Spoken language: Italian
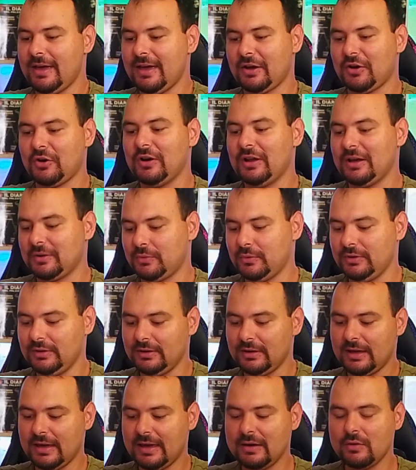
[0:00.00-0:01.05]
Eccola
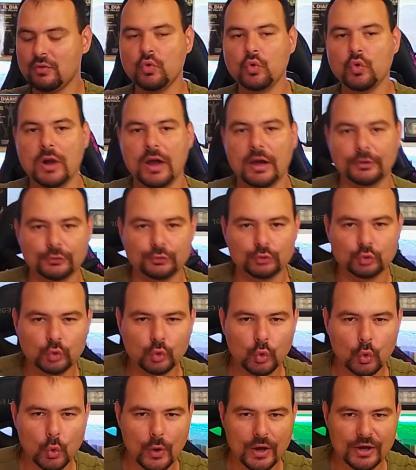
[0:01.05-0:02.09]
qui, è una
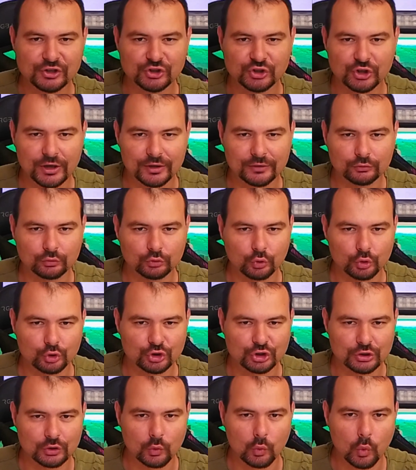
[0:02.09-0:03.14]

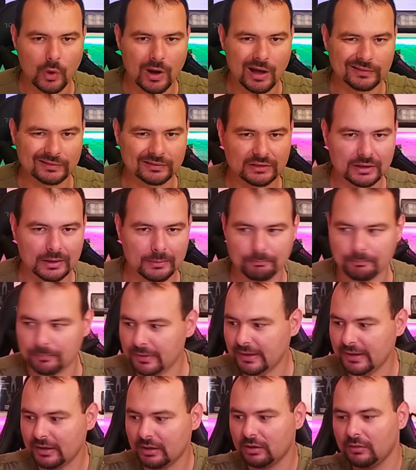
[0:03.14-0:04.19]
250
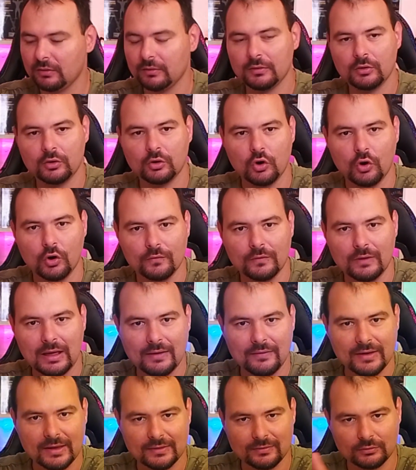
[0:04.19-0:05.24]
ampere con
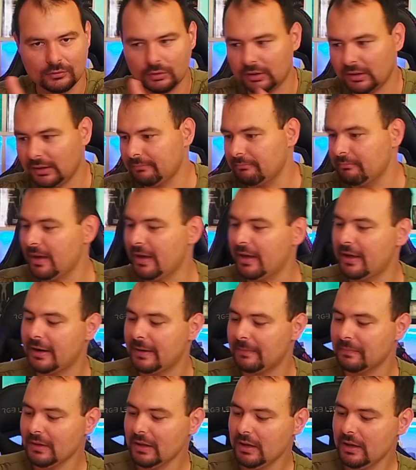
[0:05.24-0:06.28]
una ventola,
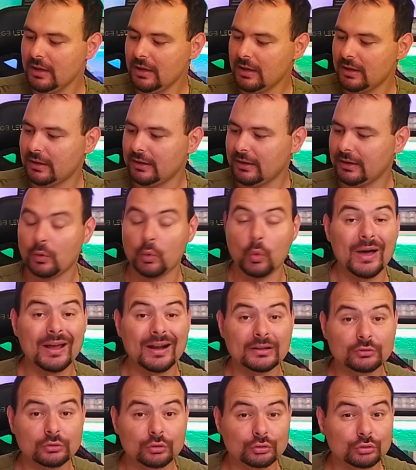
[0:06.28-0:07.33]
bene,
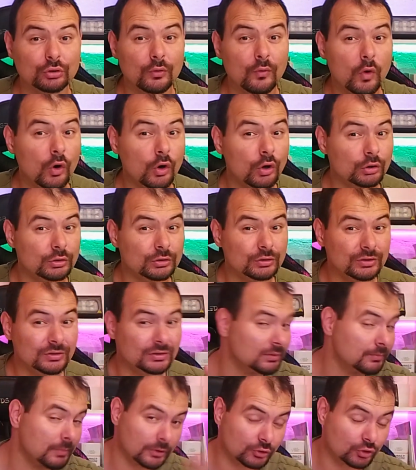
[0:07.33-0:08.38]
48
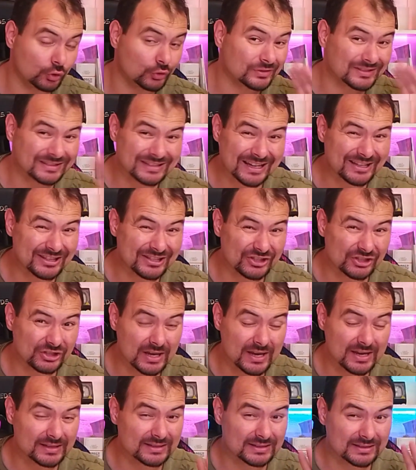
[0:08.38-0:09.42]
volt, perciò
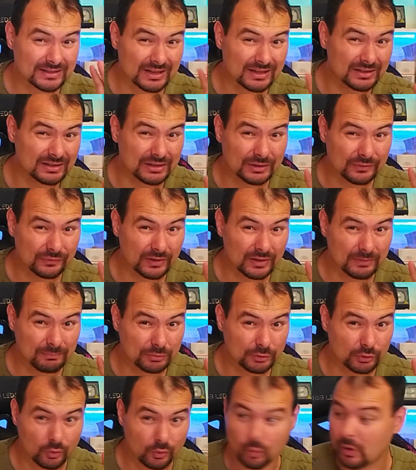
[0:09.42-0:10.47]
16 s life
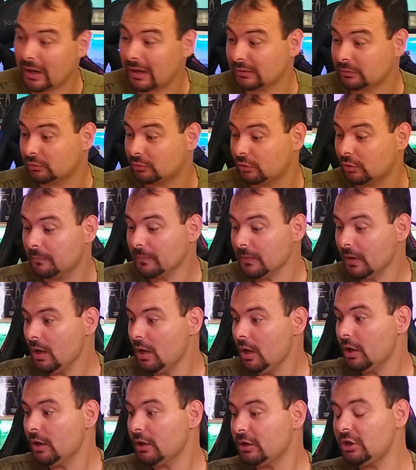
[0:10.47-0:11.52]
più 4
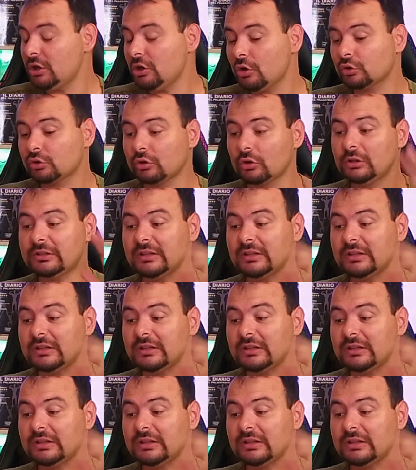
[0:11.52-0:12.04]
io